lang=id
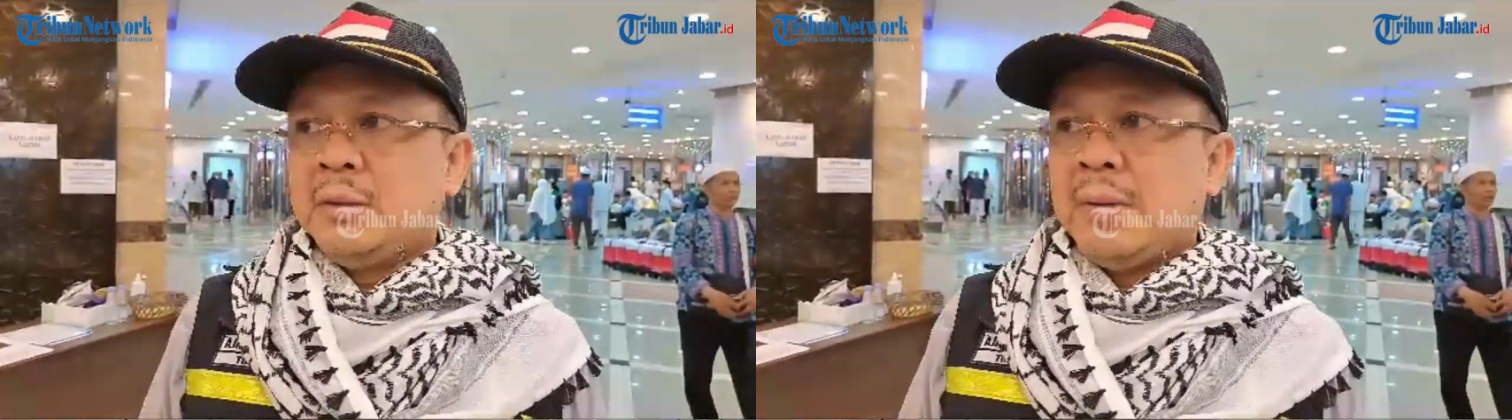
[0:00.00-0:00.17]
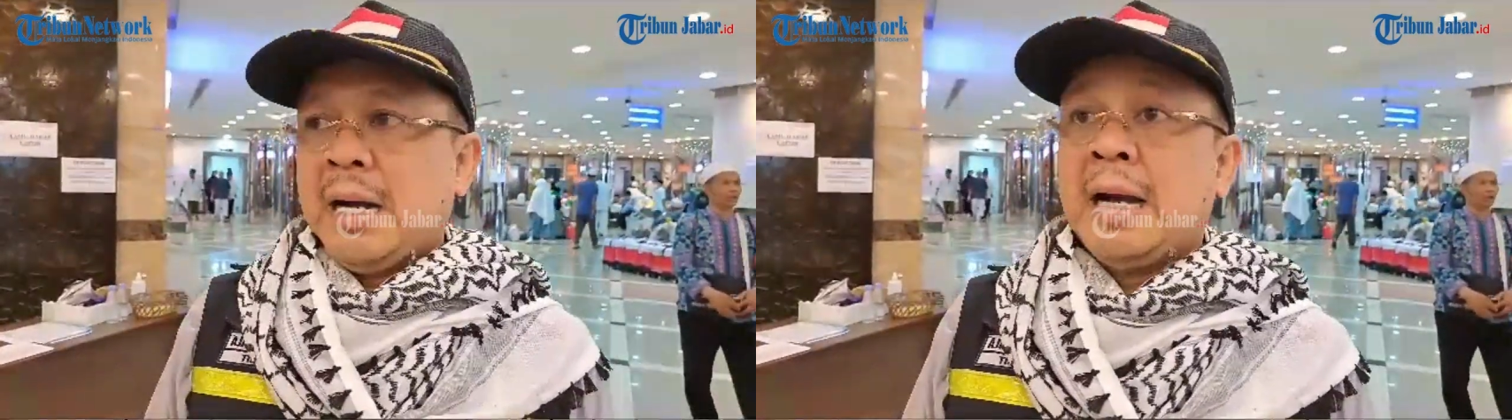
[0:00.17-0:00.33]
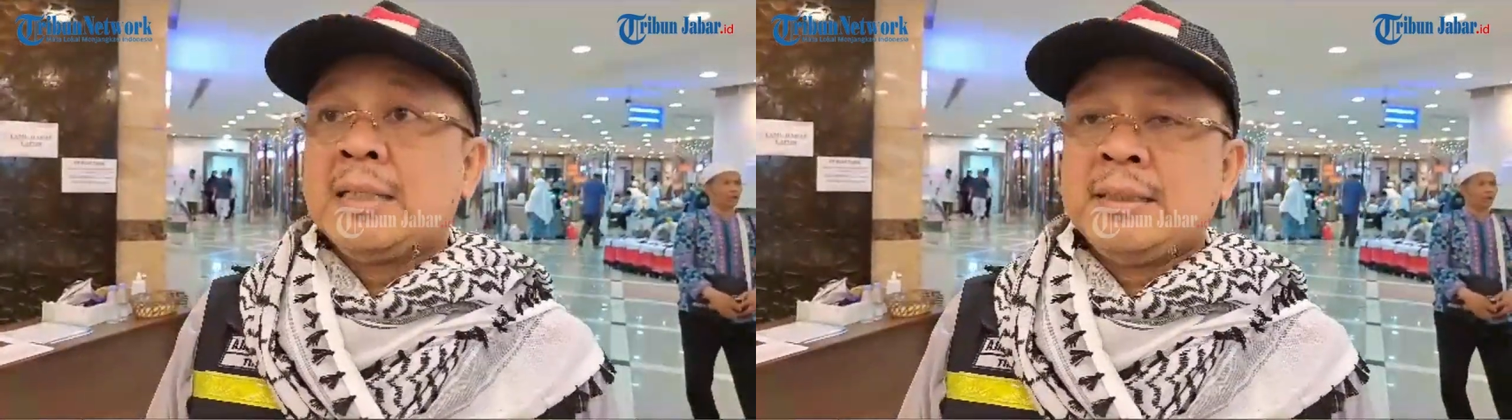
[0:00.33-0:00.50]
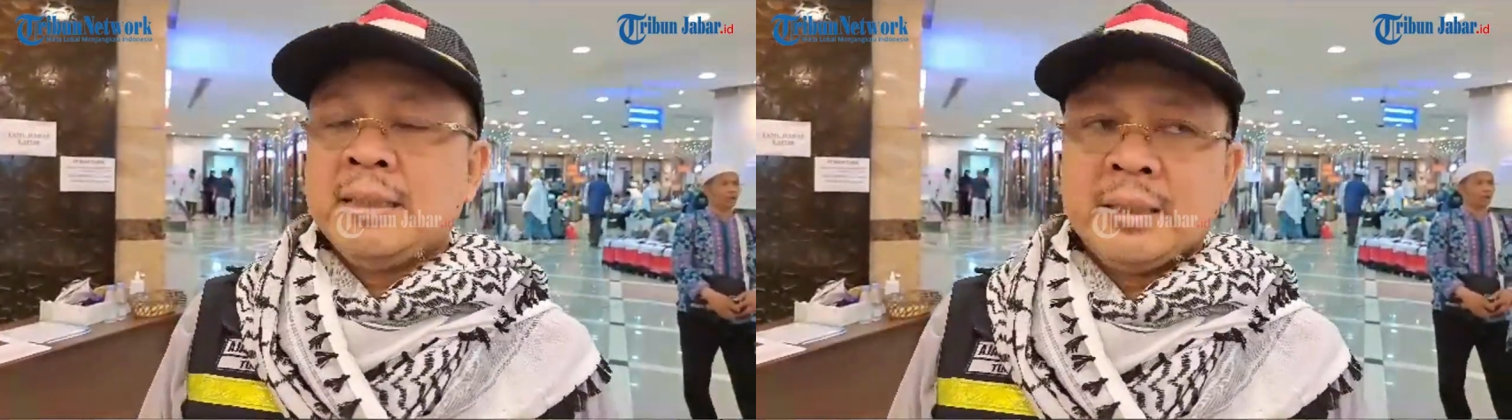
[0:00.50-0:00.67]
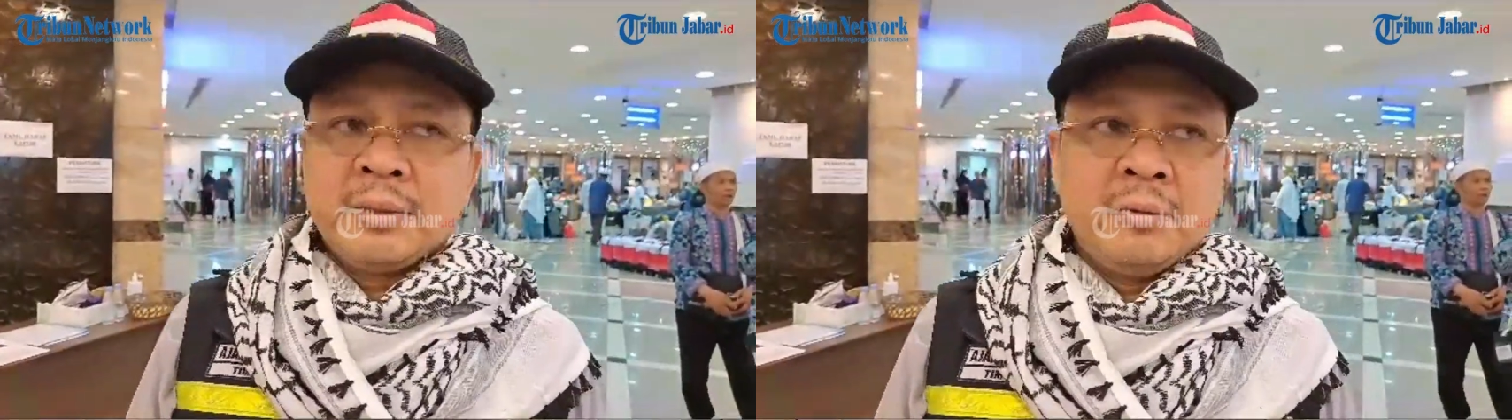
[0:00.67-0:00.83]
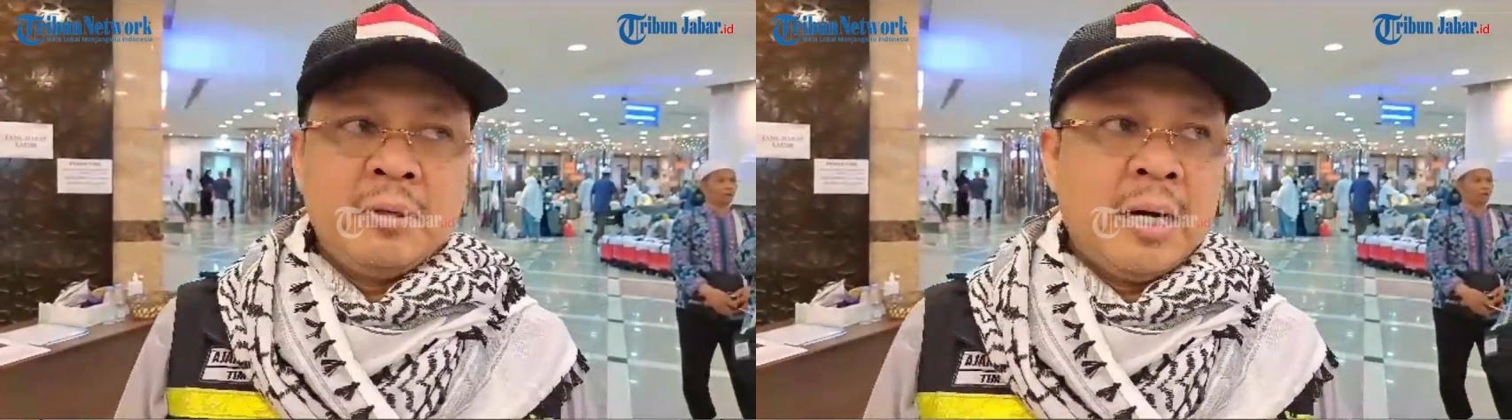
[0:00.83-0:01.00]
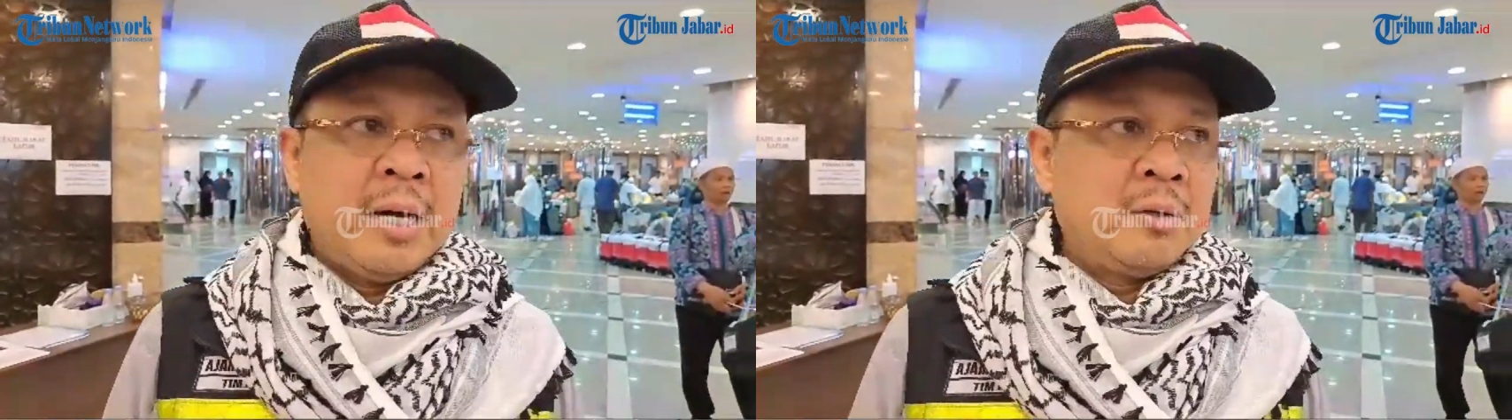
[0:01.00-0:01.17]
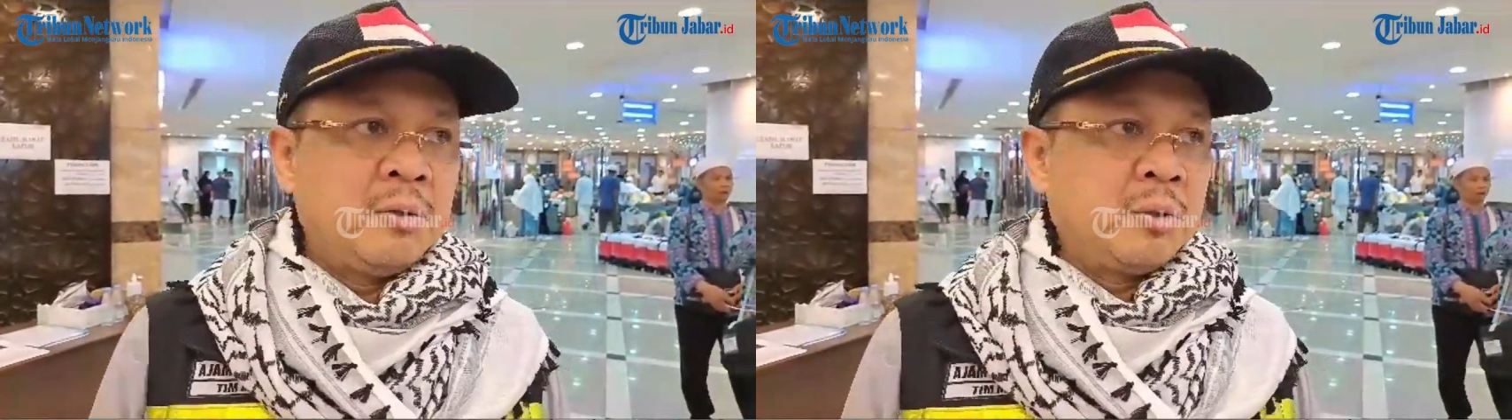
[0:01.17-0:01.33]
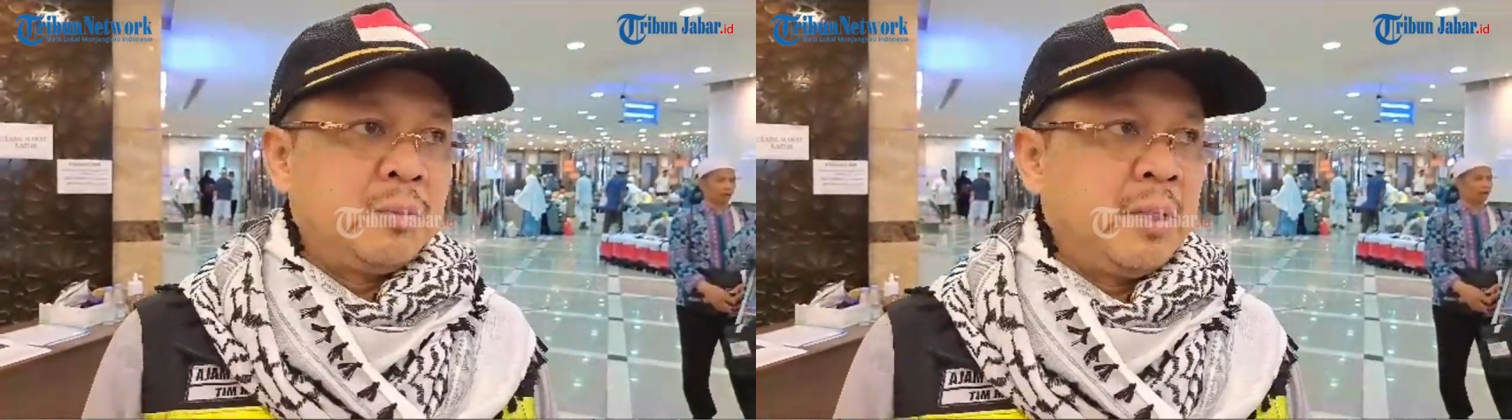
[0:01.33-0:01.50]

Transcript: jemaah haji itu harus